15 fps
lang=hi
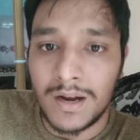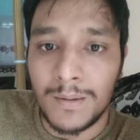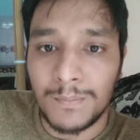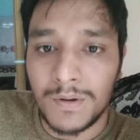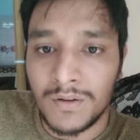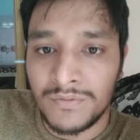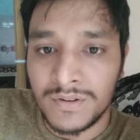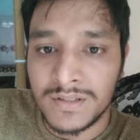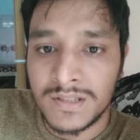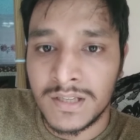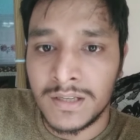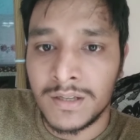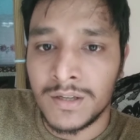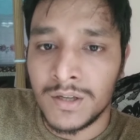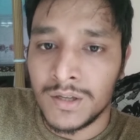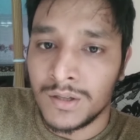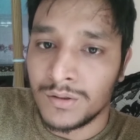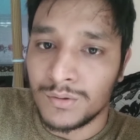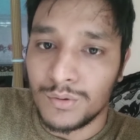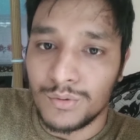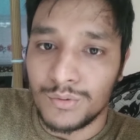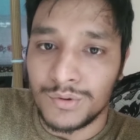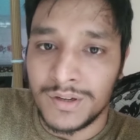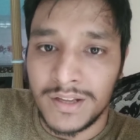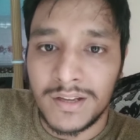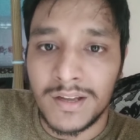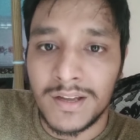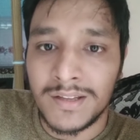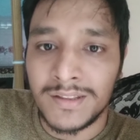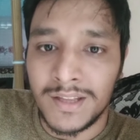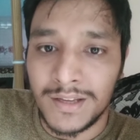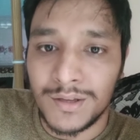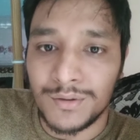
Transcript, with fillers: आपका फिर से तो ठीक है थैंक यू